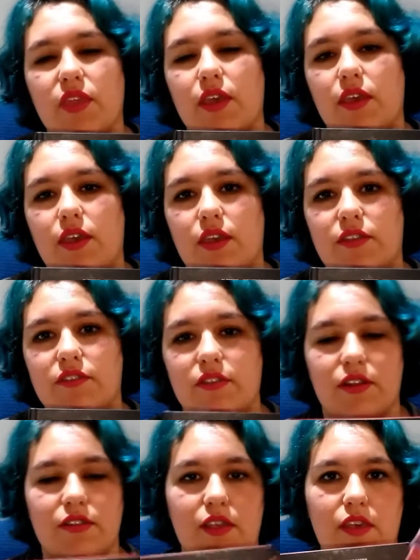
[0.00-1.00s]
eh, se
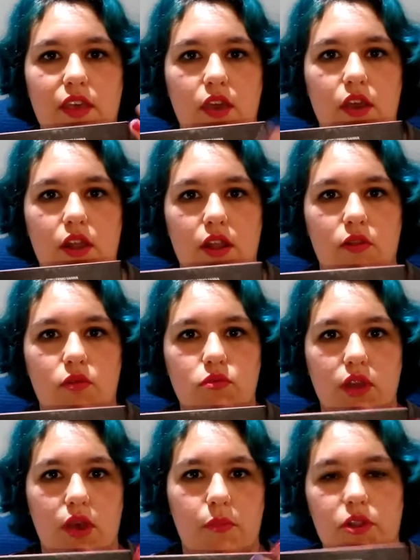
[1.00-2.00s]
trata de
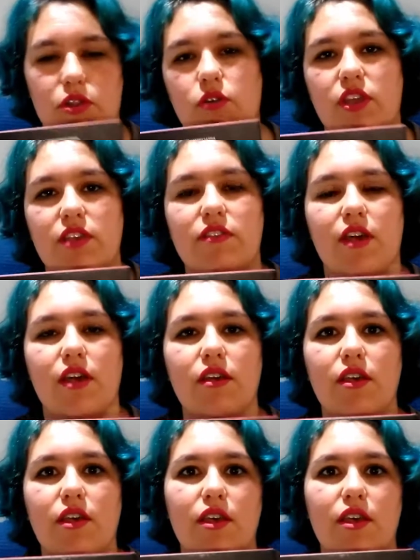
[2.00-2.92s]
una protagonista